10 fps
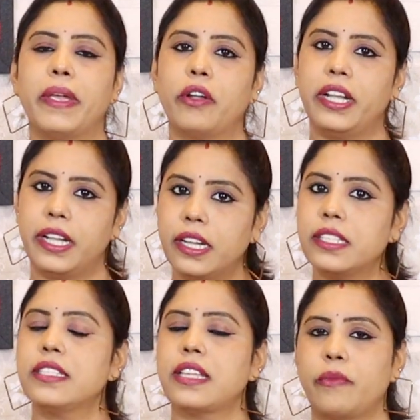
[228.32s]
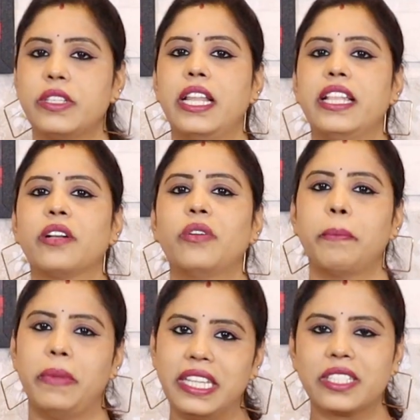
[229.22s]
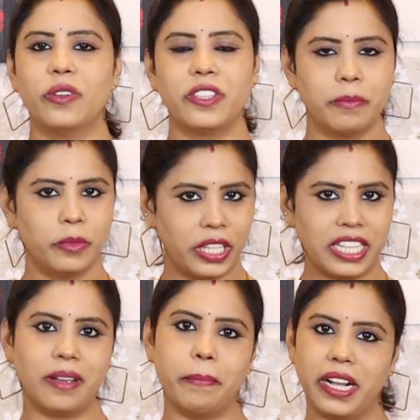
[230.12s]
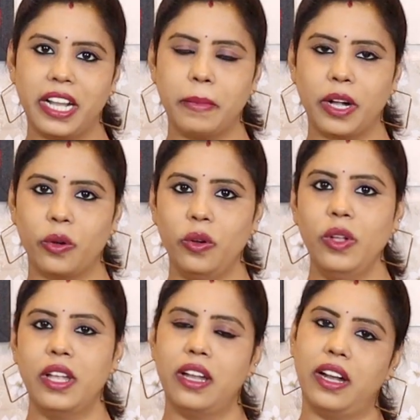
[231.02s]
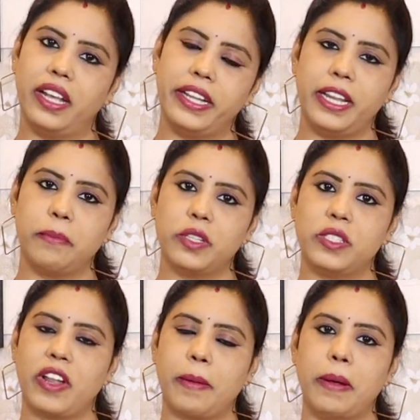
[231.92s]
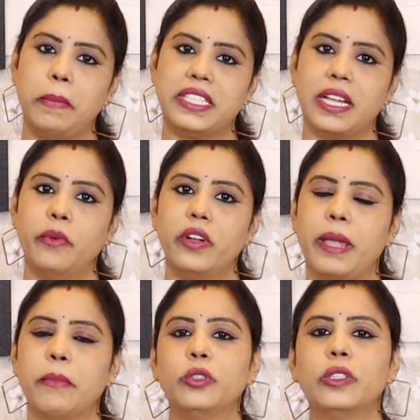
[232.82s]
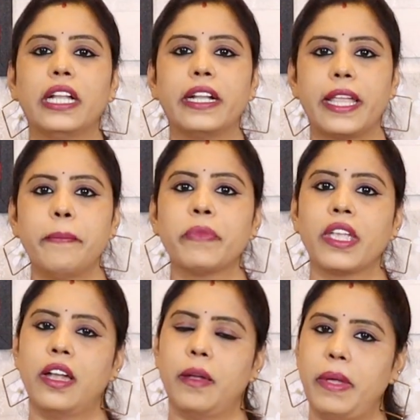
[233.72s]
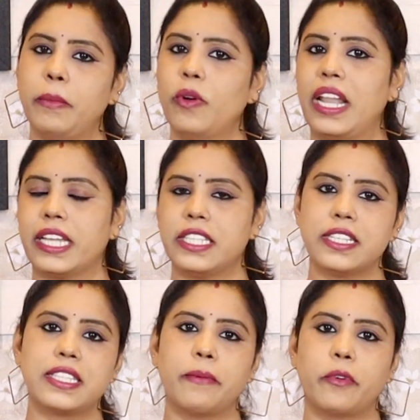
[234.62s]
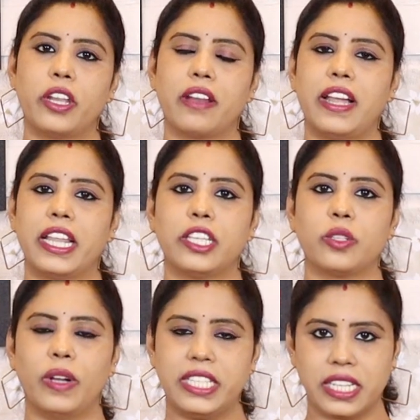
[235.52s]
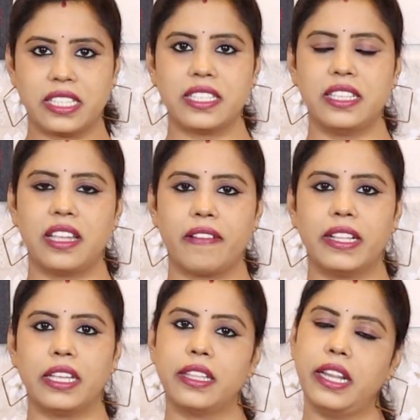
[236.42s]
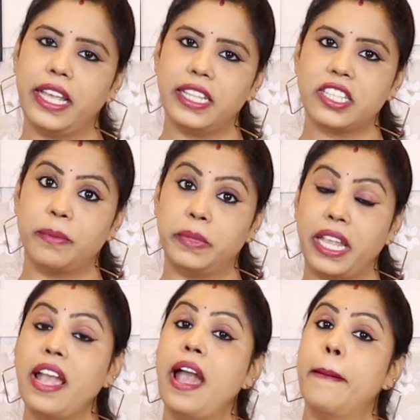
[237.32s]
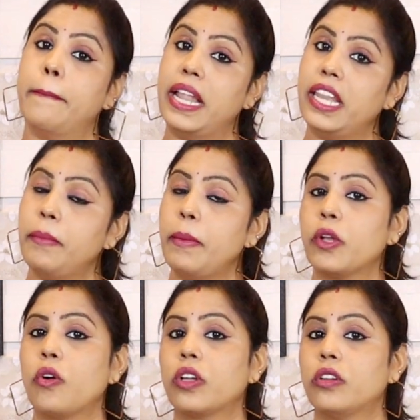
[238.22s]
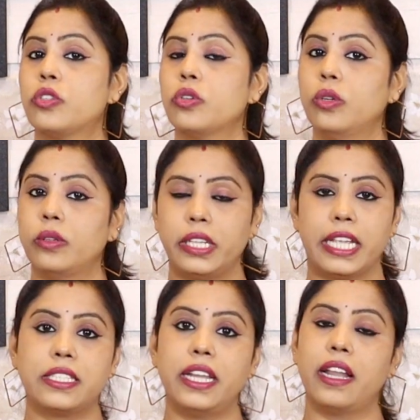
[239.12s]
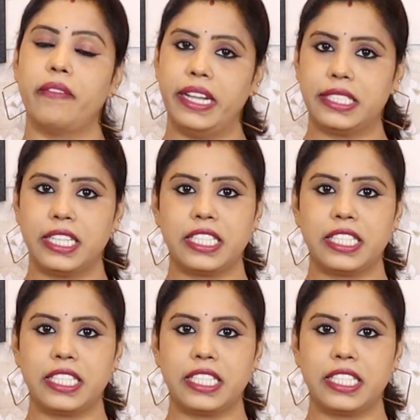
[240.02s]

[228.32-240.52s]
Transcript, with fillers: మీరు డిటిడిసి సర్వీస్ లేదనుకుంటే ప్లీజ్ కొంచెం ముందే చెప్పండి మాకు ఇండియన్ పోస్ట్ ద్వారా పంపిస్తాము ఏమవుతుందంటే మేము వాళ్ళకి ఇచ్చేస్తున్నాం కొరియర్ వాళ్ళకి సో వాళ్ళు చెక్ చేసిన తర్వాత ఇది లేదని చెప్తే మళ్ళీ మేము ఇంకొక రోజు నెక్స్ట్ డే అలా వెయిట్